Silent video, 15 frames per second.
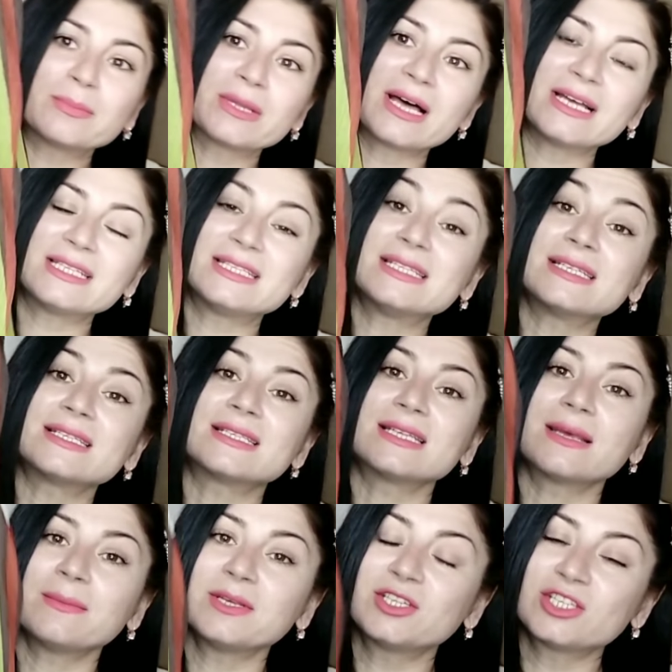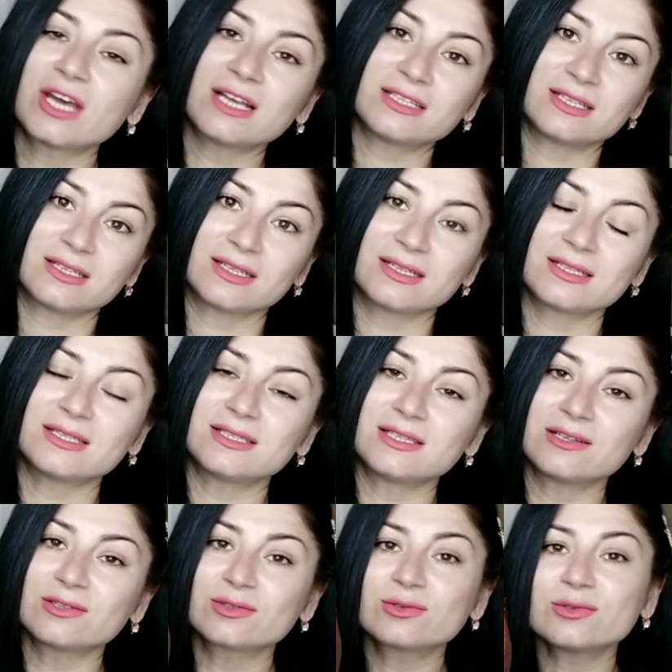платья замечательно
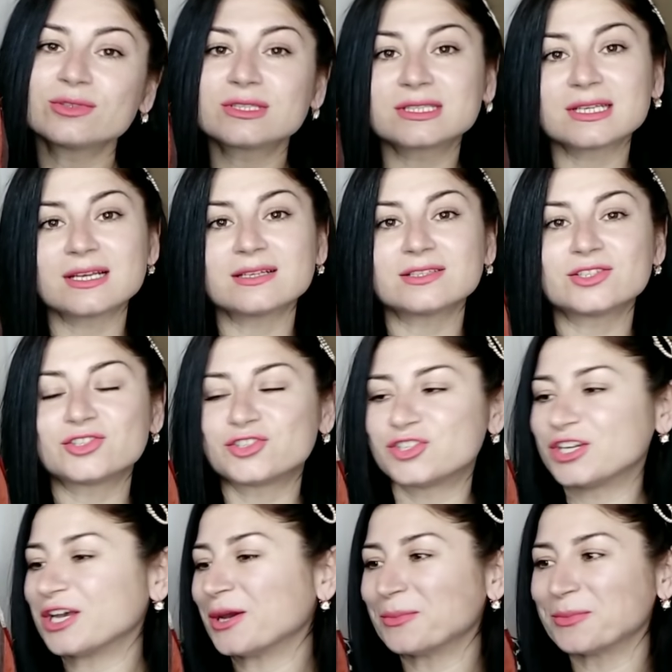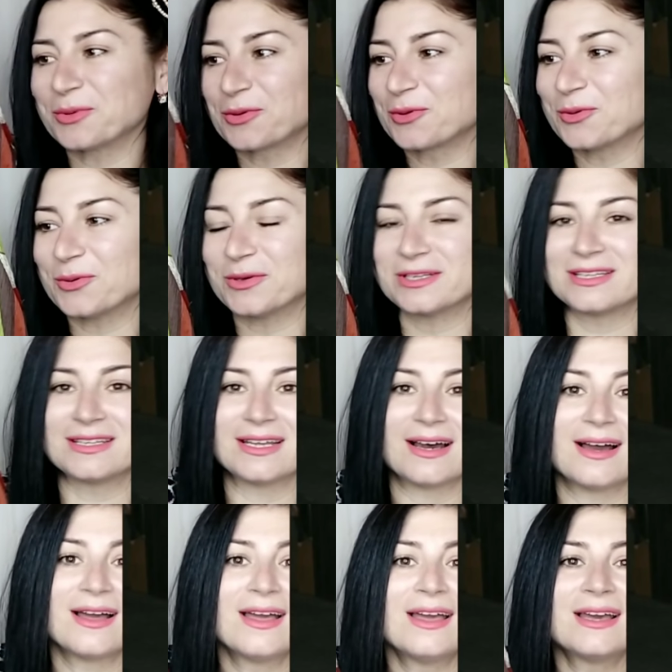стилизуются с чем угодно
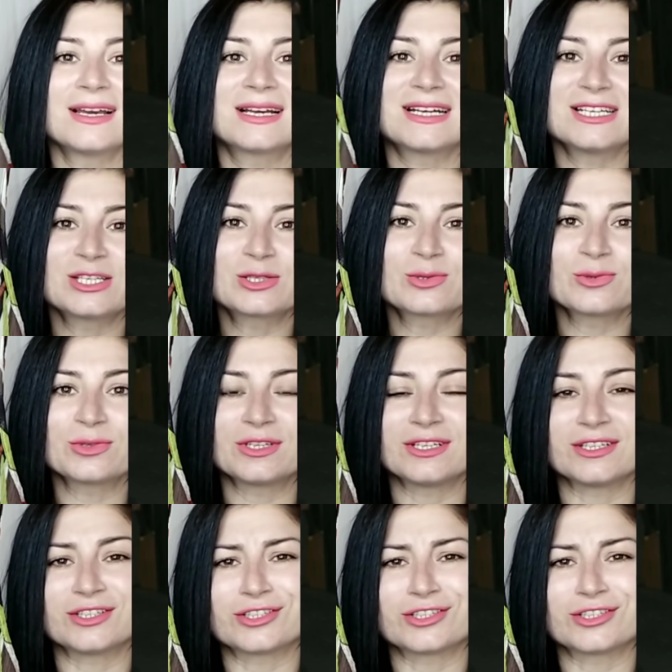косухи,